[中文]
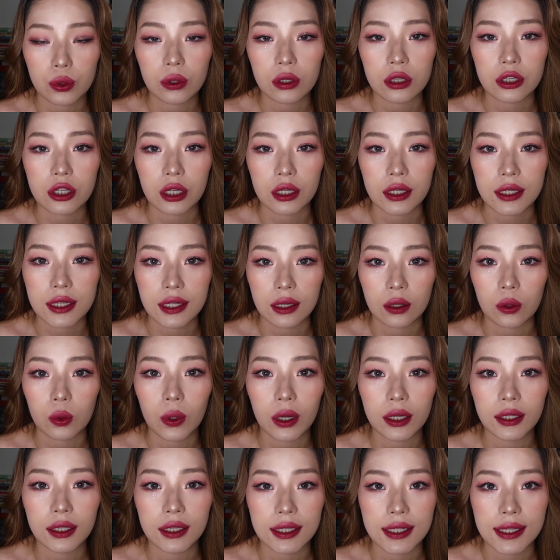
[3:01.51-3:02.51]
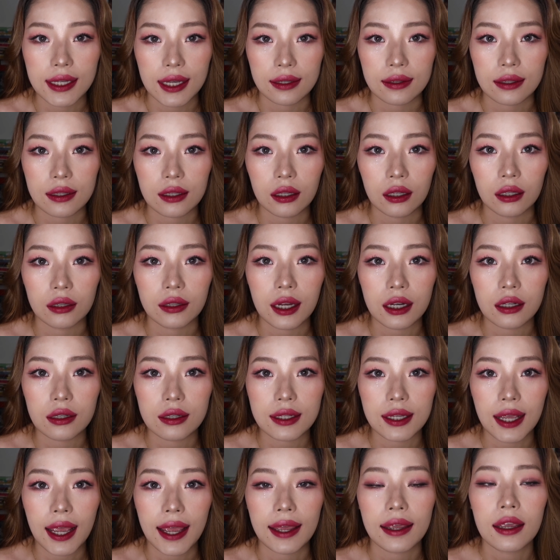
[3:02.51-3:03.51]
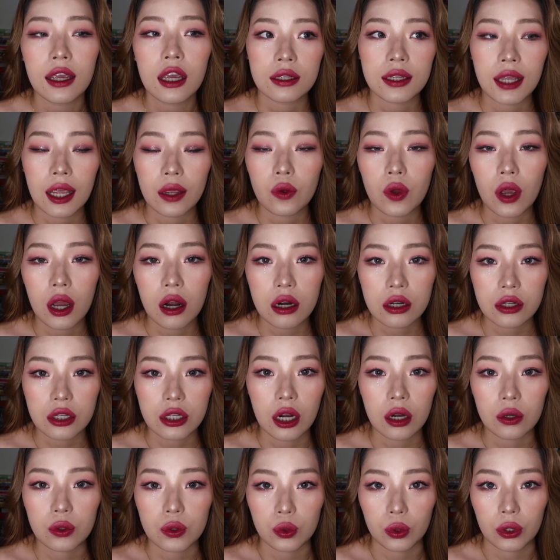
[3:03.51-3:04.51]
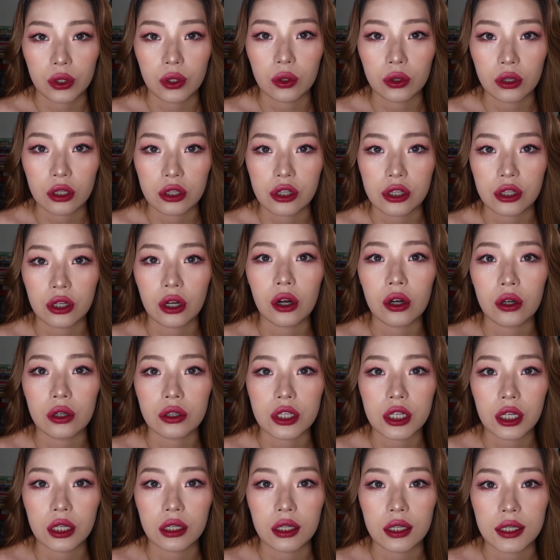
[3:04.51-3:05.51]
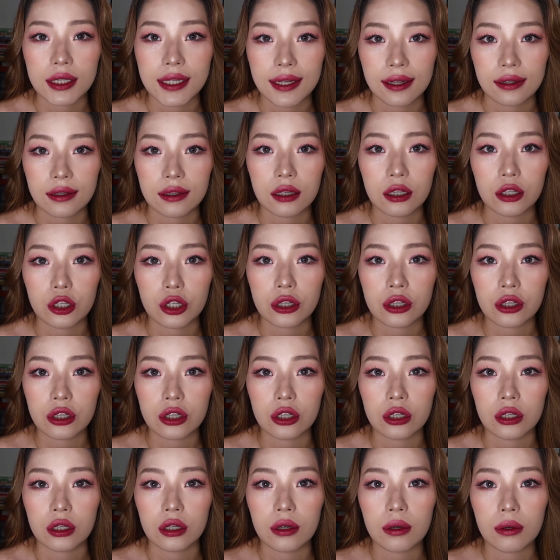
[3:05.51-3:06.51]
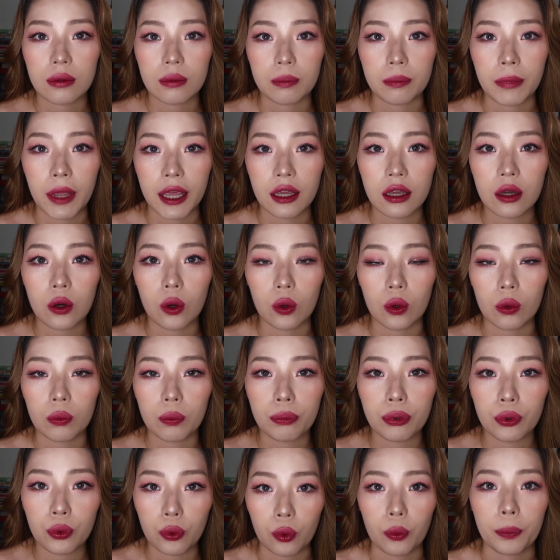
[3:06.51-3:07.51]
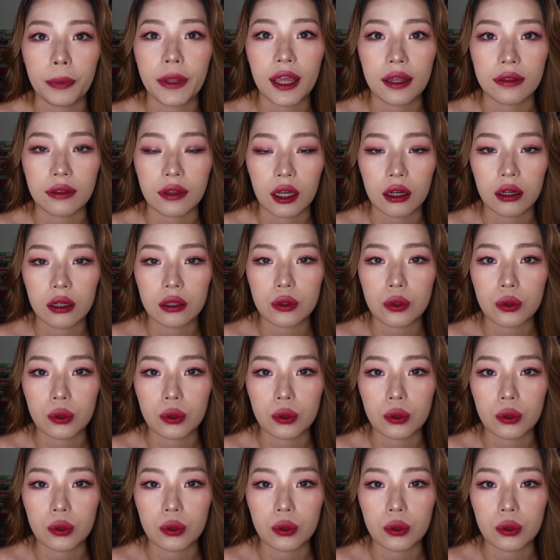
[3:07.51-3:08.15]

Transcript: 做这个新冠的检测，但是在三月二十号左右的时候，这个检测是没有普遍的，